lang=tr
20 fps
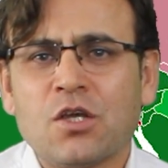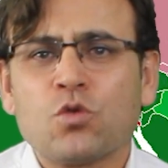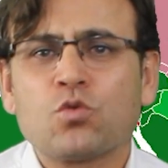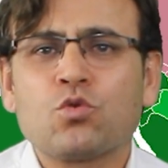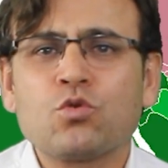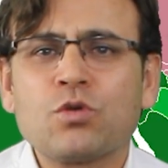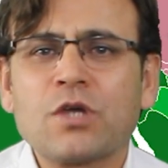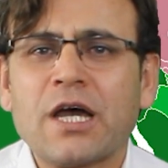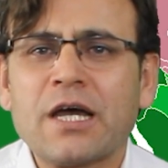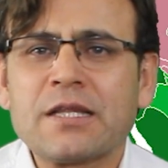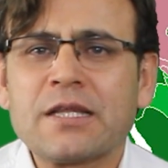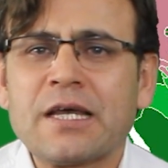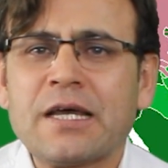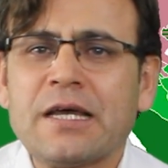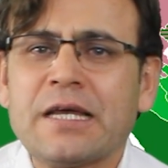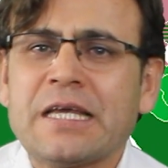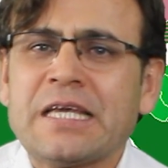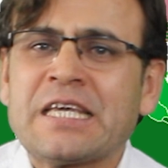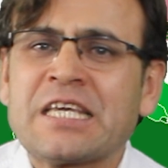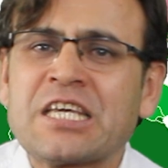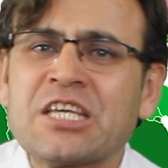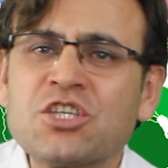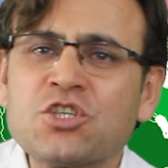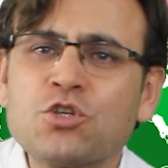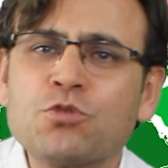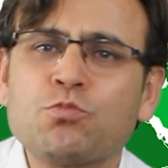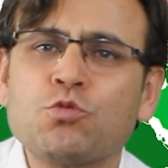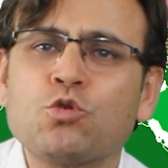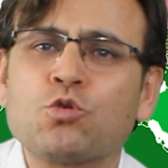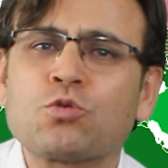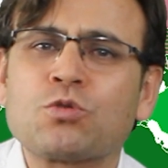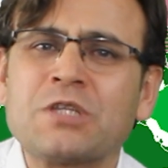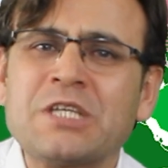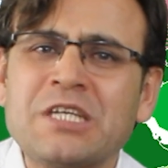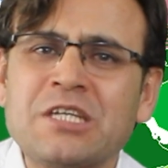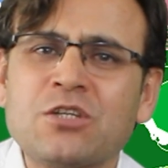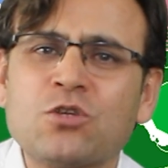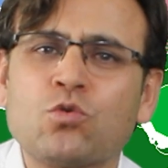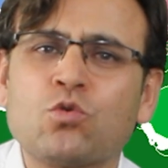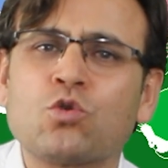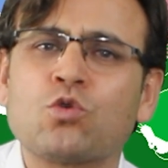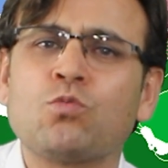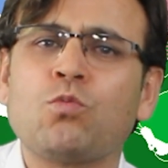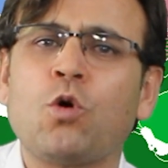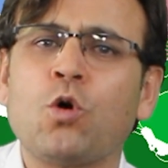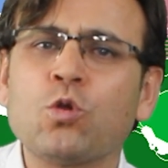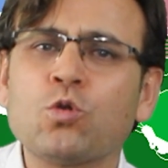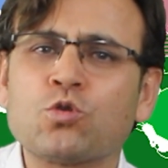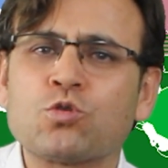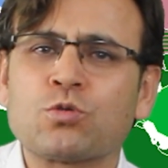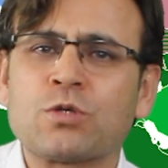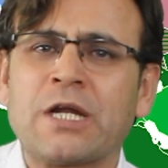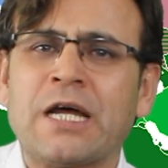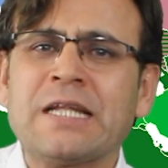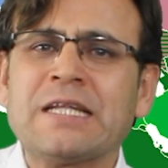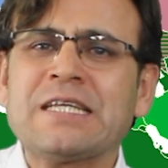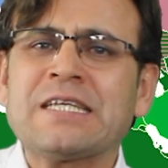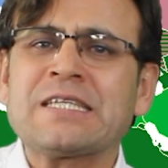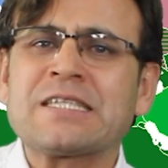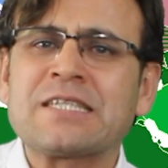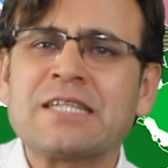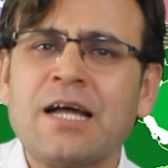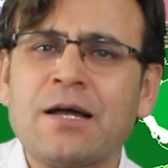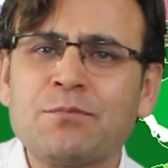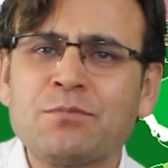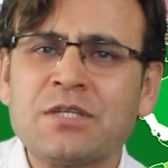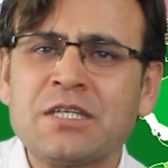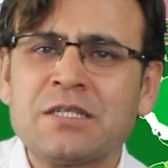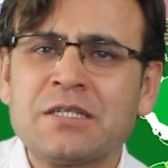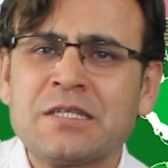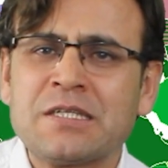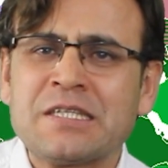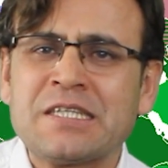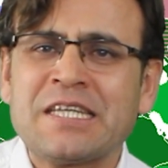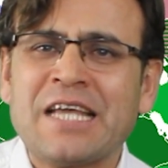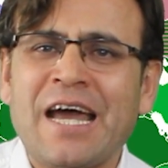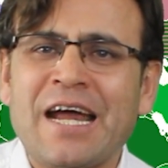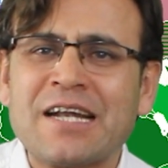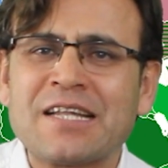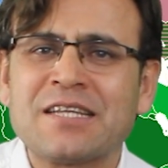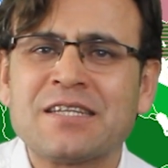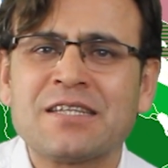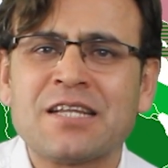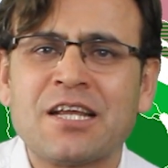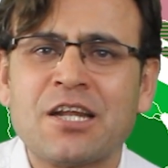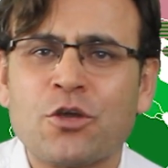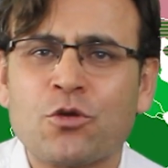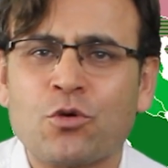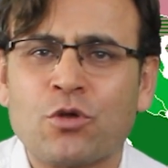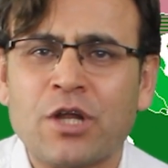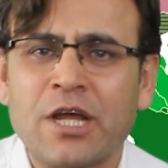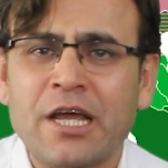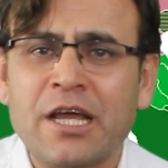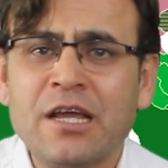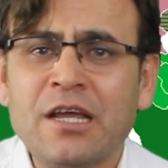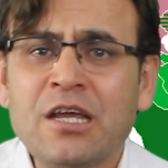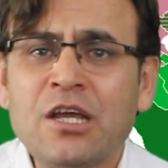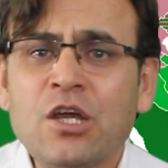Dünyada ikinci büyük dini grubu oluşturan İslam dininin diğer dinlere göre